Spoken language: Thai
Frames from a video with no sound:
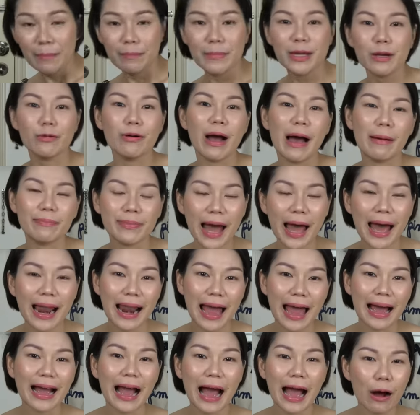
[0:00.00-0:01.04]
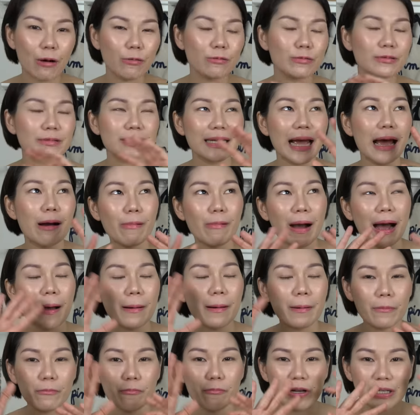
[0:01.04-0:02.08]
มีความน่ารักเอาแค่ว่า
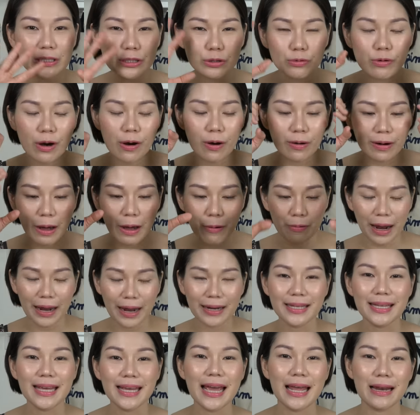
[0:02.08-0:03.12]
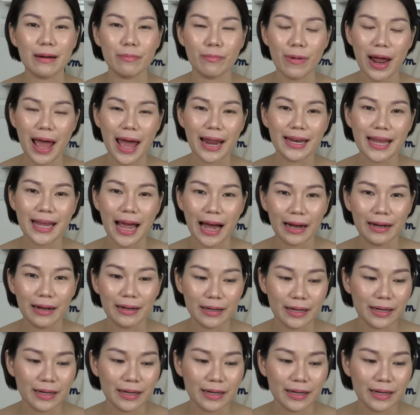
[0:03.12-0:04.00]
วิชวลของเราเวลาที่เห็นแบรนด์อย่าง